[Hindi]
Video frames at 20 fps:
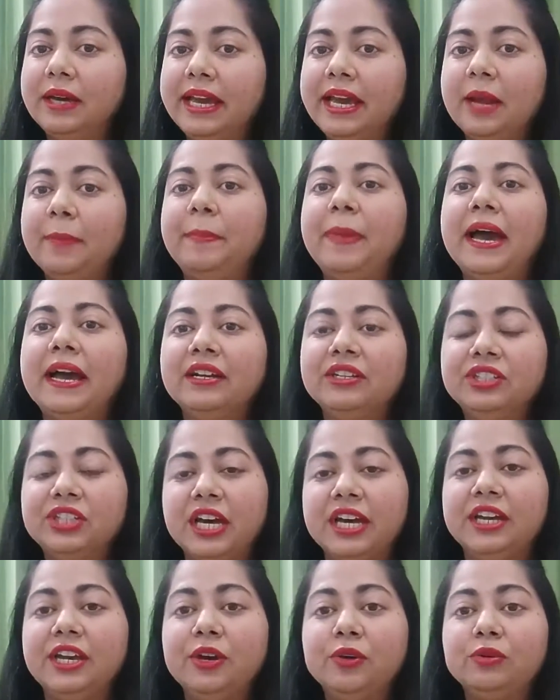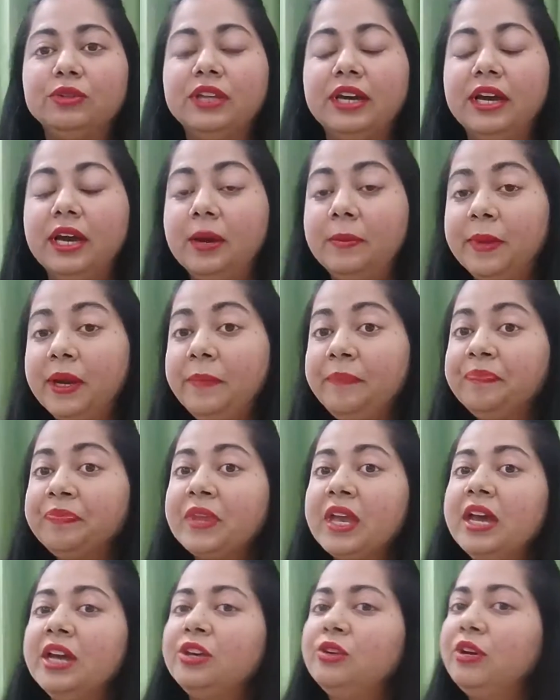हेयर पैक चाहिए होता है हमें
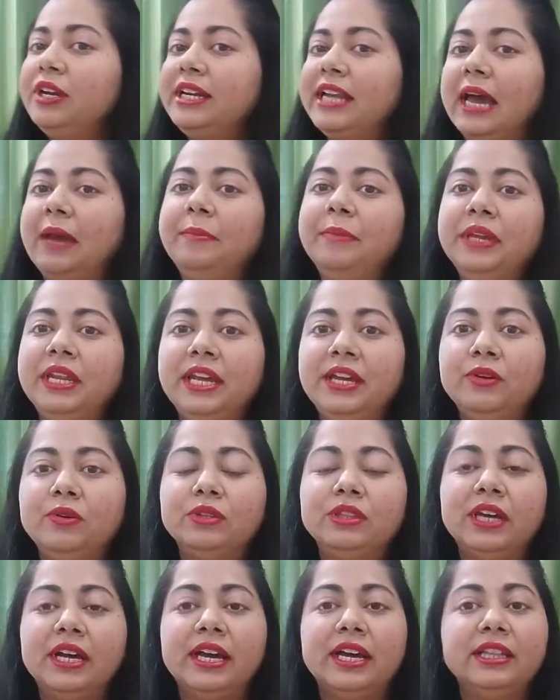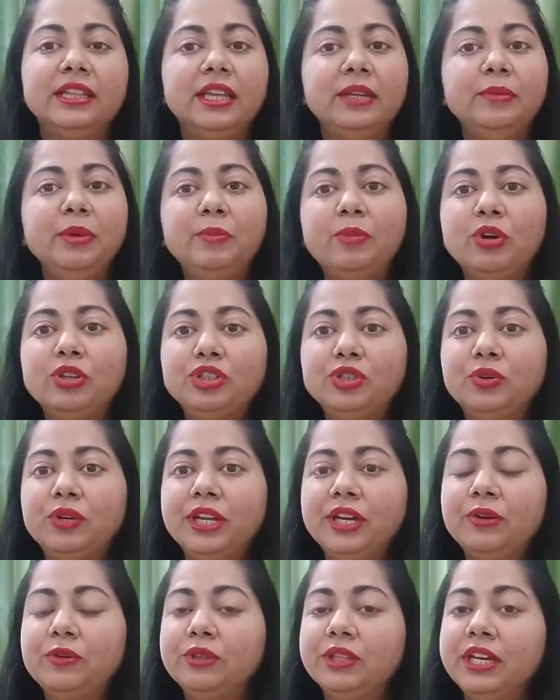क्योंकि टाइम भी नहीं होता है दिन भी बहुत
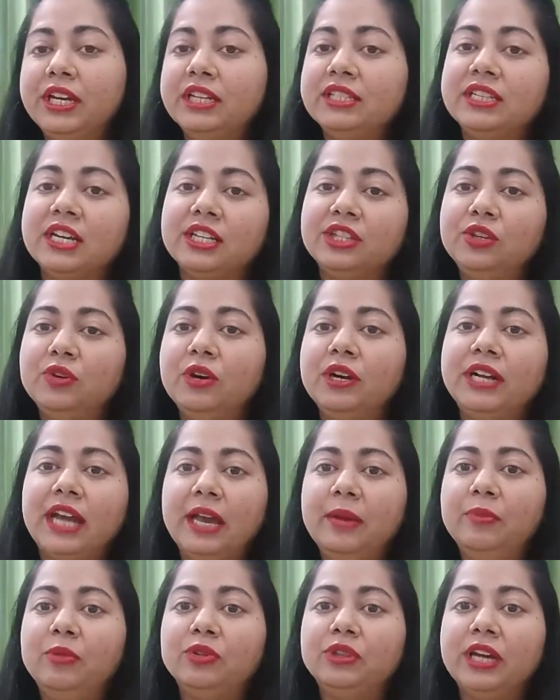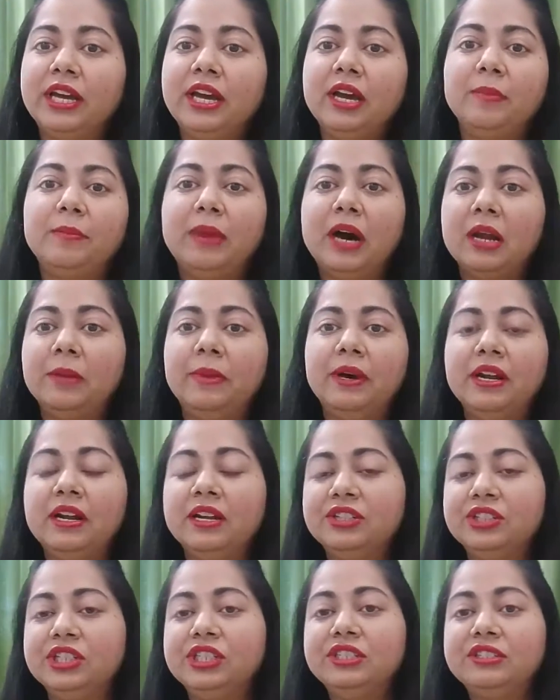छोटे होते हैं सर्दियों का टाइम होता है हम बार बार
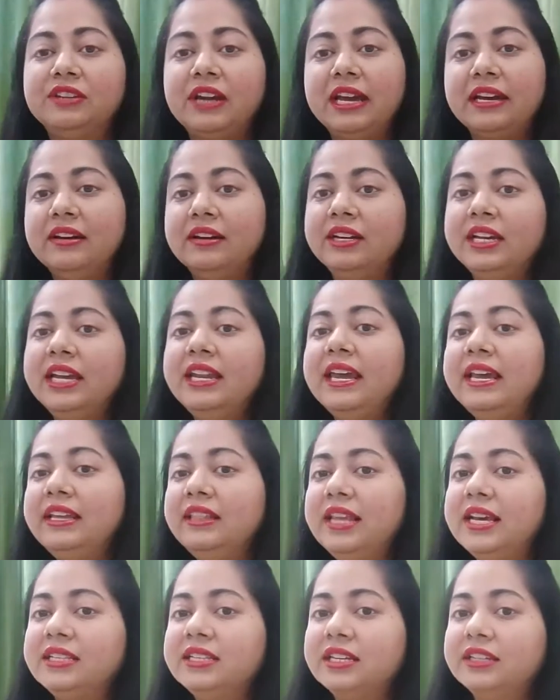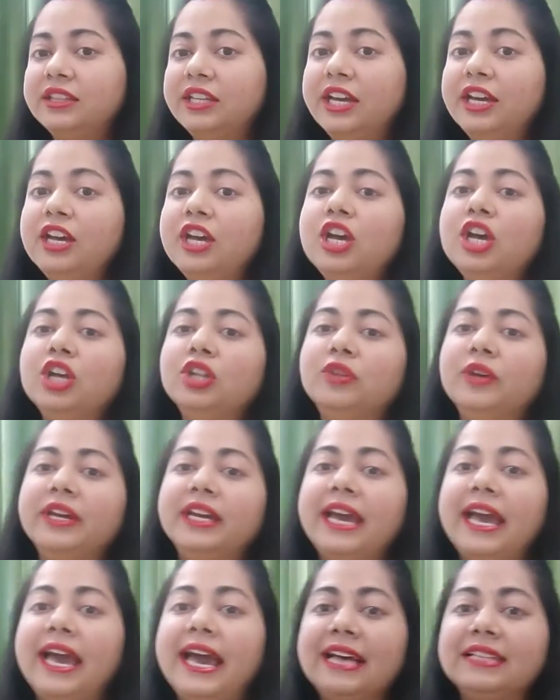हर चीज़ ट्राई करके नहीं देख सकते हैं तो
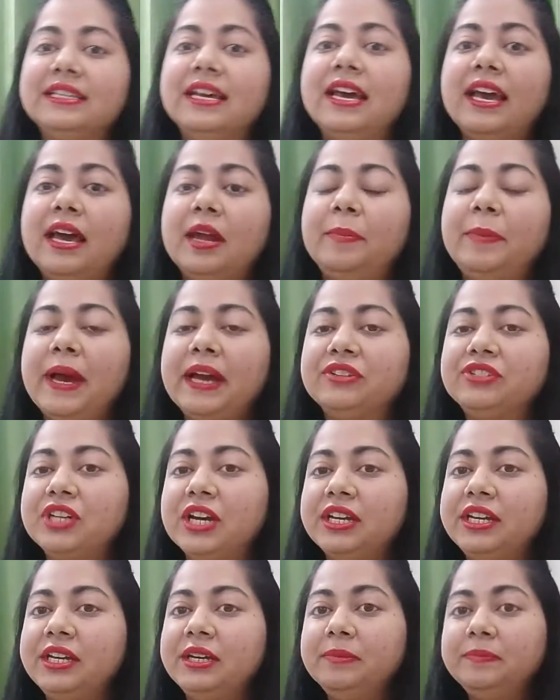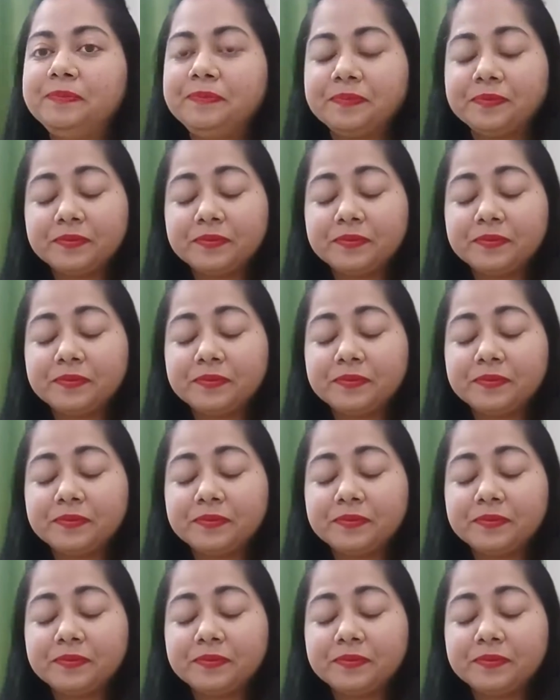एक ऐसा हेयर पैक चाहिए